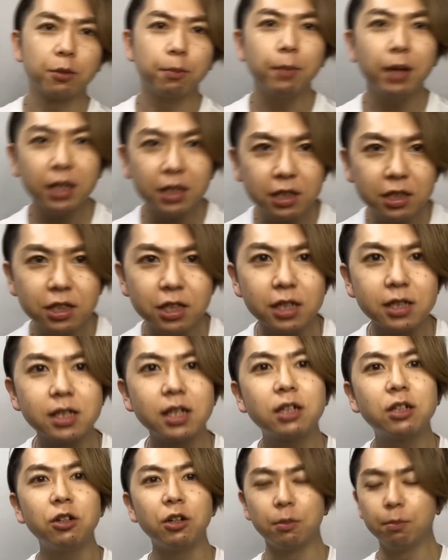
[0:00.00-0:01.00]
めっちゃざっ
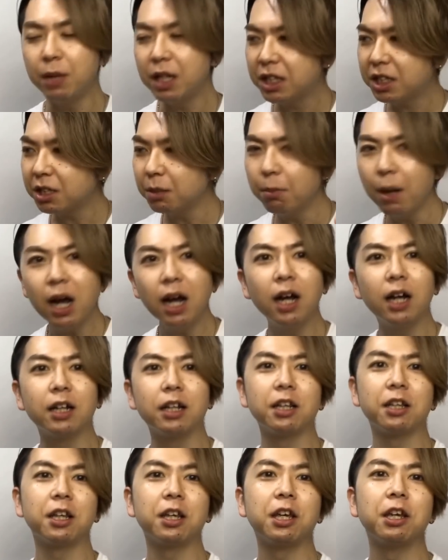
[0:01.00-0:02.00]
くり、めっちゃマッハ
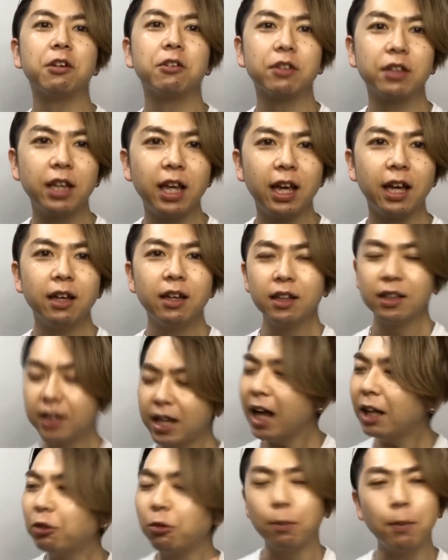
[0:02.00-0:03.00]
でできるんで、で、
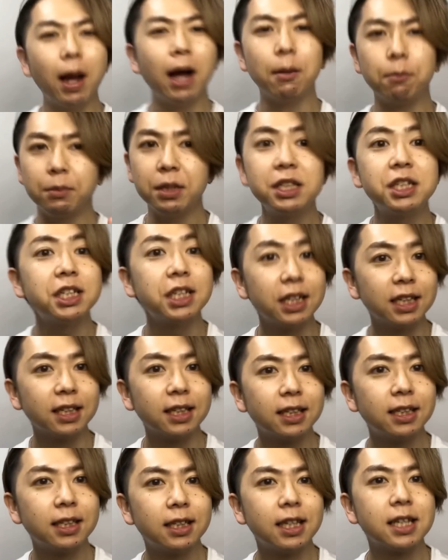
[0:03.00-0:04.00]
あとまあ、ミシン。
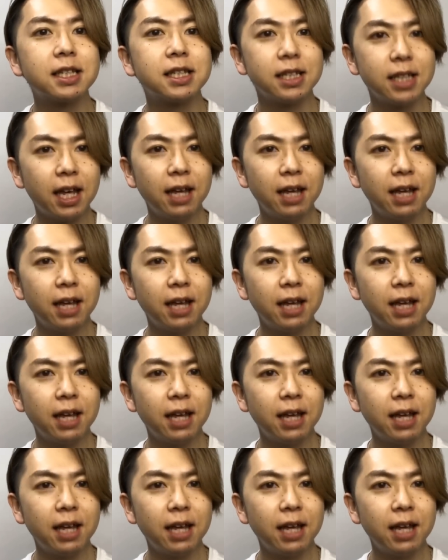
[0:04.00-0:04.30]
ですね。